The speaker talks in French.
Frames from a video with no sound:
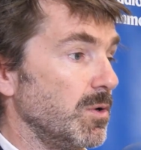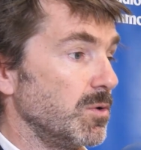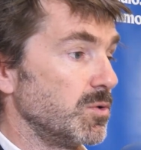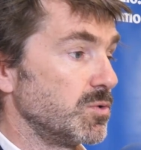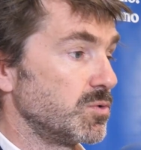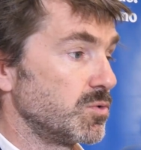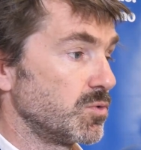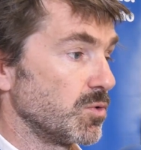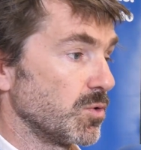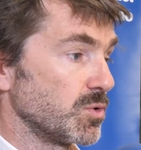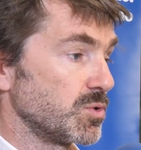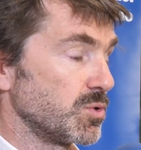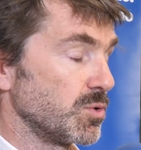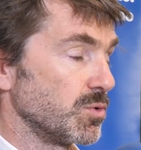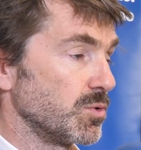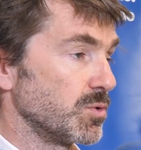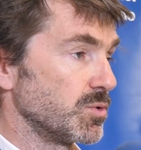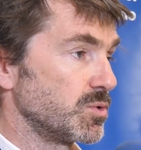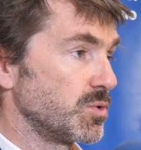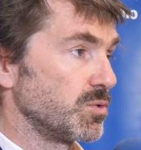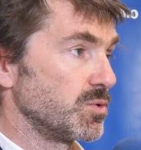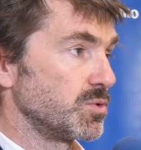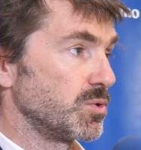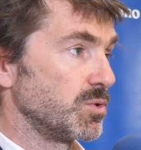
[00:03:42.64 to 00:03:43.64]
sur
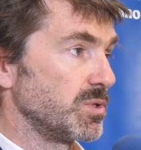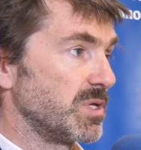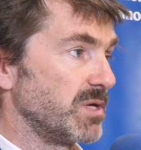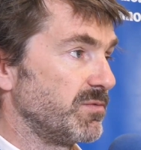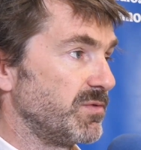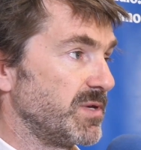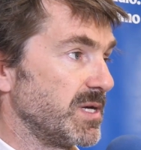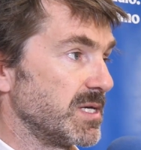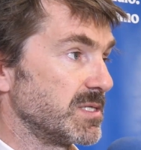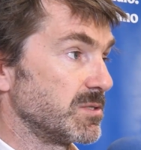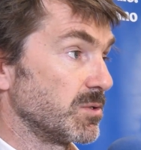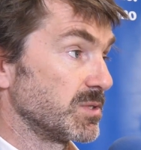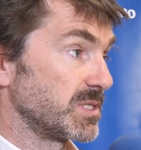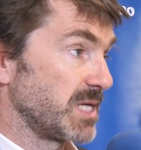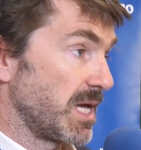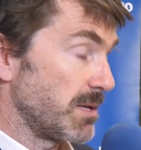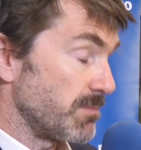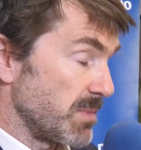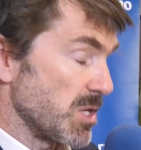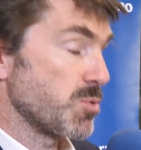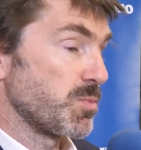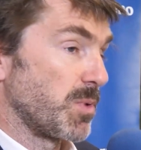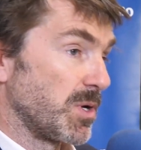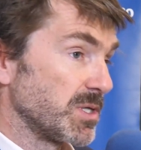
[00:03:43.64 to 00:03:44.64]
ce, défi
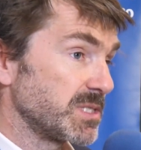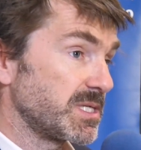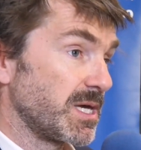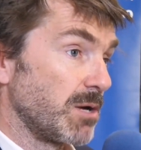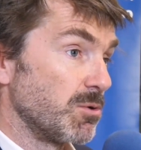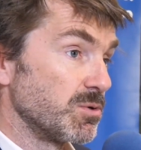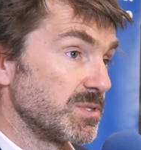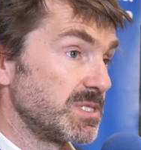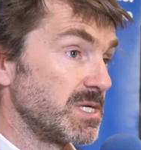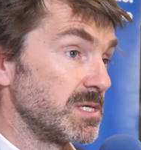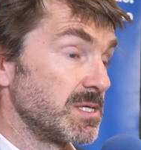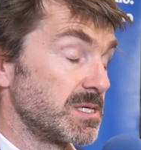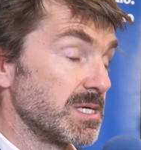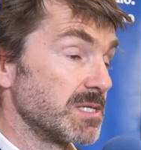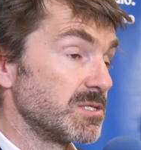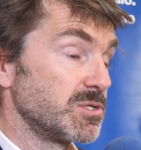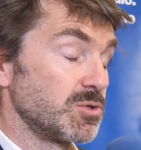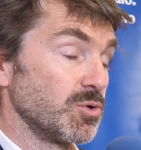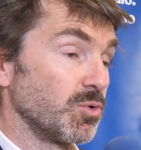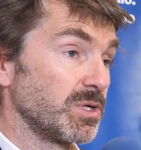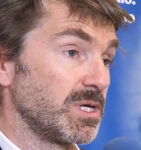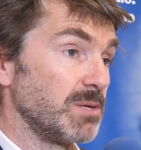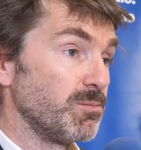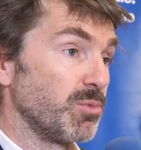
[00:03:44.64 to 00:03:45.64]
essentiel. Mais je pense qu'il y a aussi une
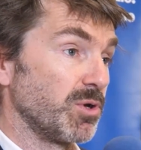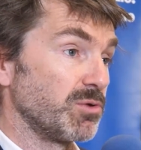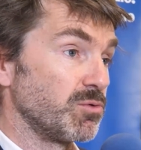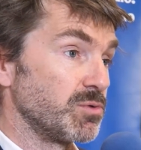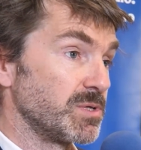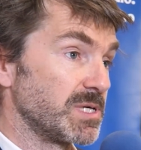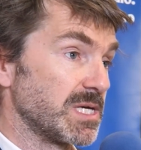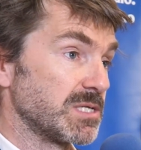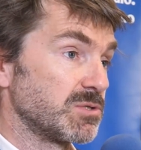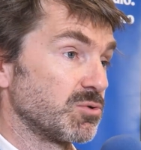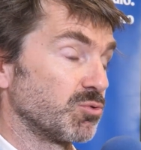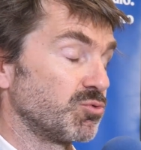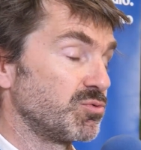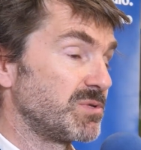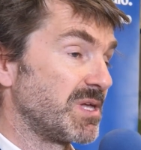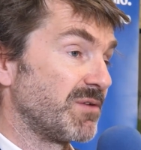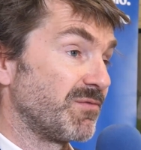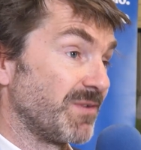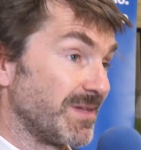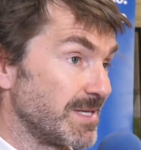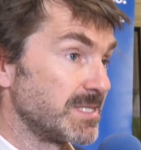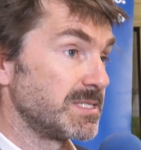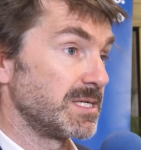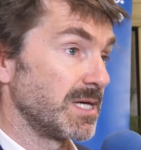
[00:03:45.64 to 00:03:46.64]
question qui peut être une question tout à
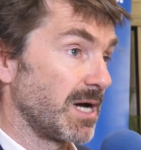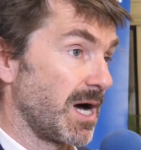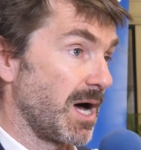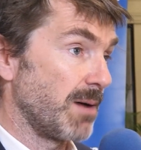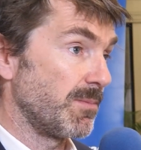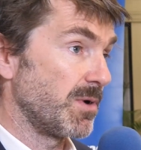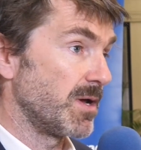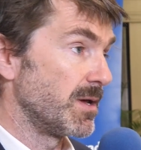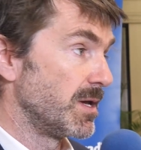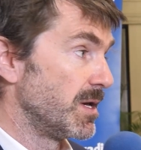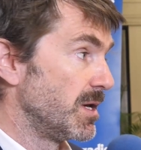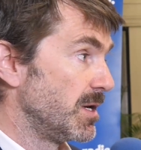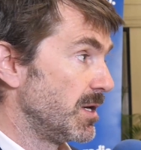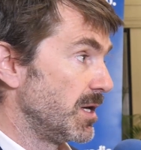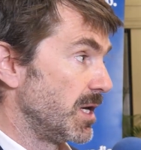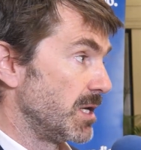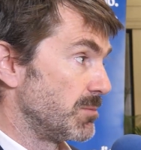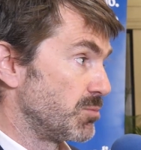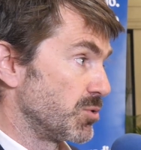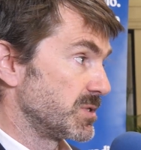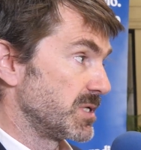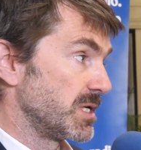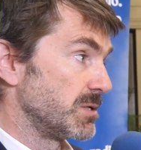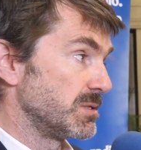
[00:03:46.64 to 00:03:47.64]
fait désirable
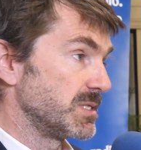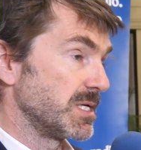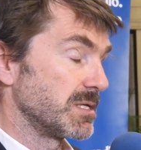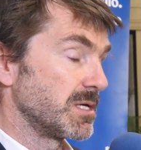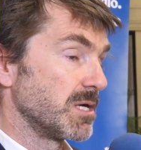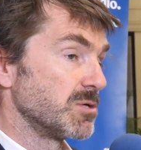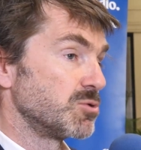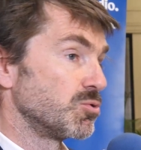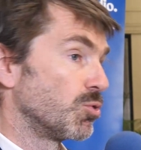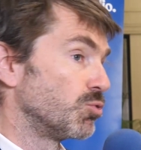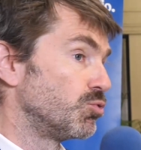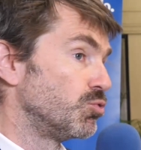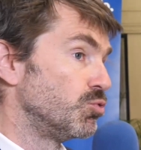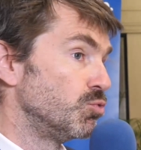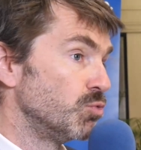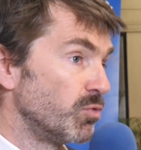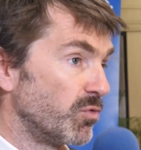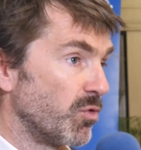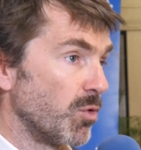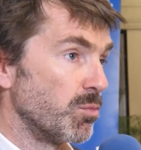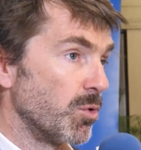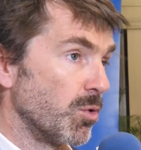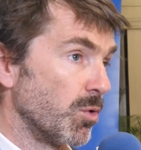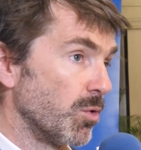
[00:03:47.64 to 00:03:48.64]
et de poser cette question du
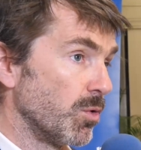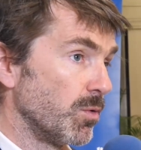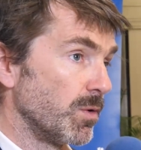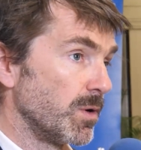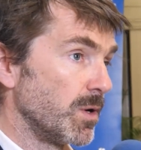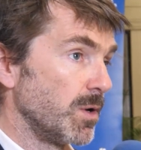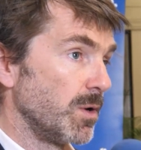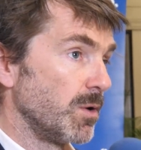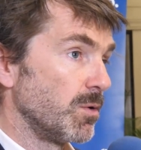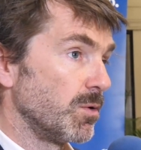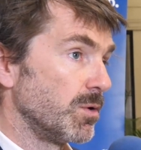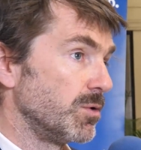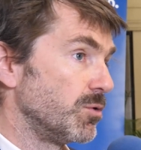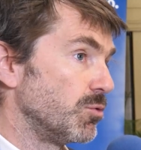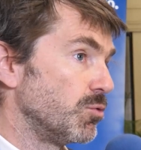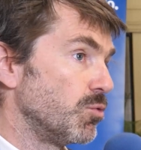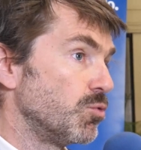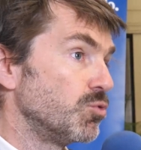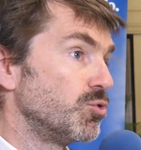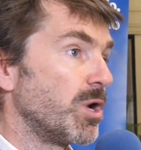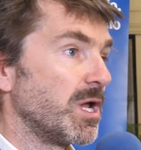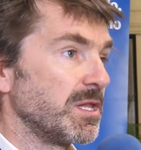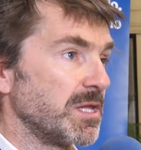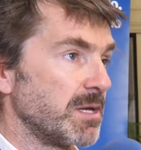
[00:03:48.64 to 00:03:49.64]
nouveau beau
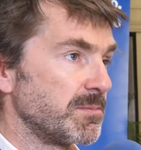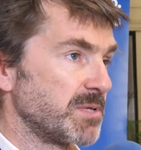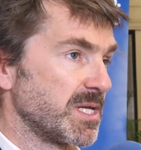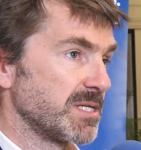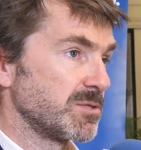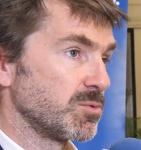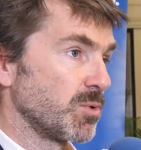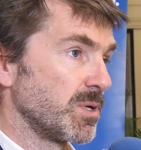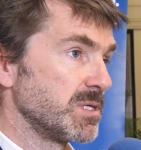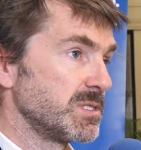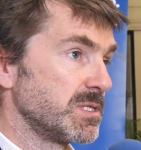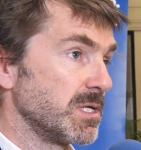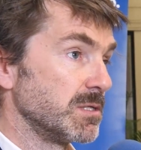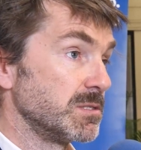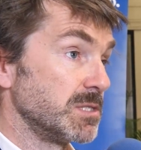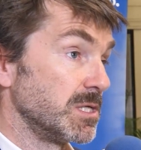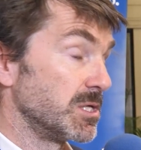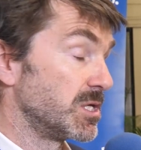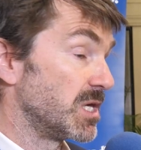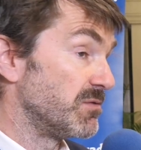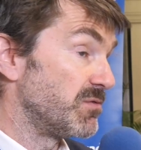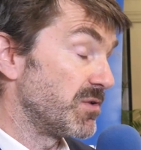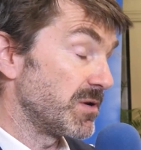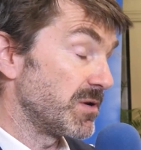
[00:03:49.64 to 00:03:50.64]
ou de l'adaptation esthétique, qui,